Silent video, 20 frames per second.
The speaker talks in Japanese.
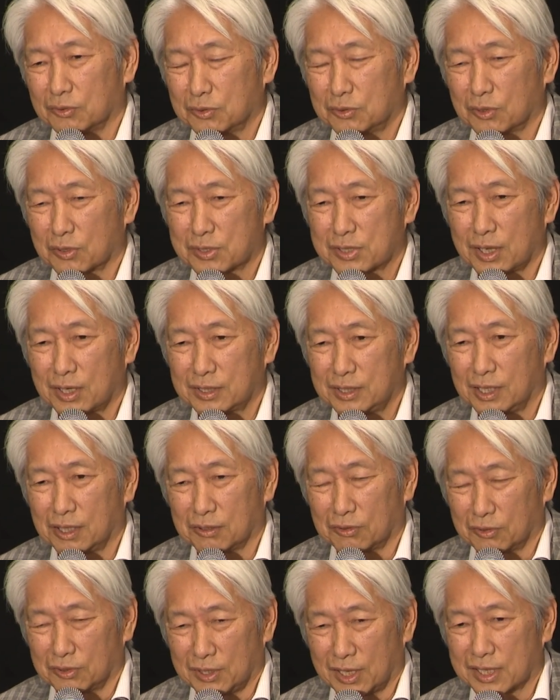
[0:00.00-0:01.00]
黒澤
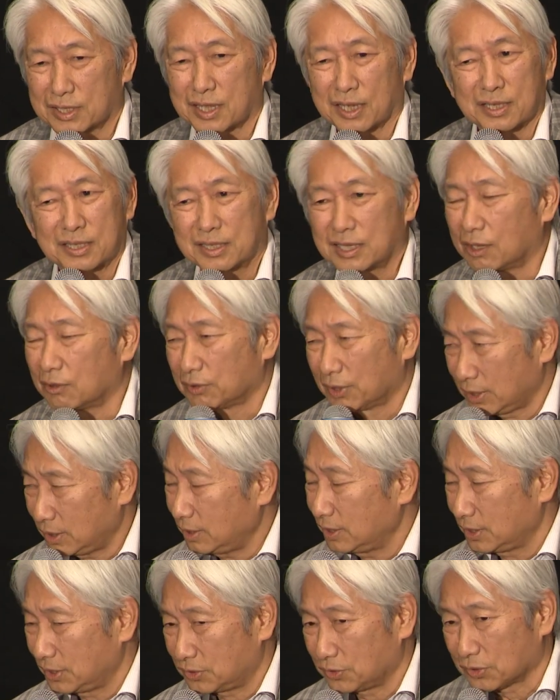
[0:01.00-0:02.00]
明の優しさを
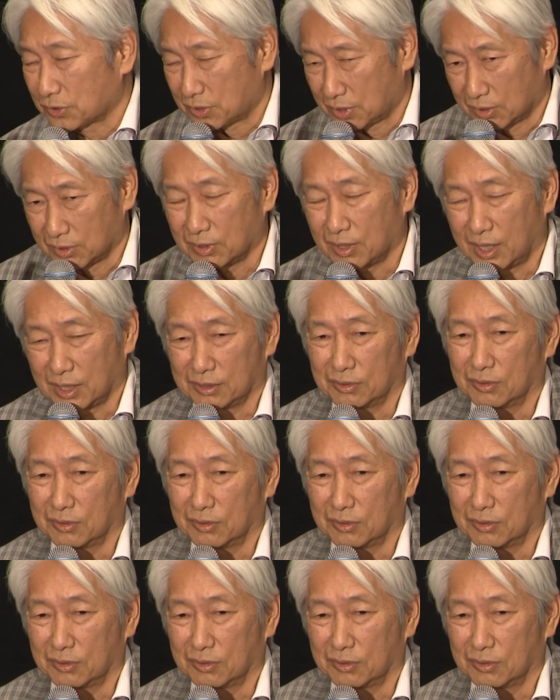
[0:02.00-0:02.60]
ね一つ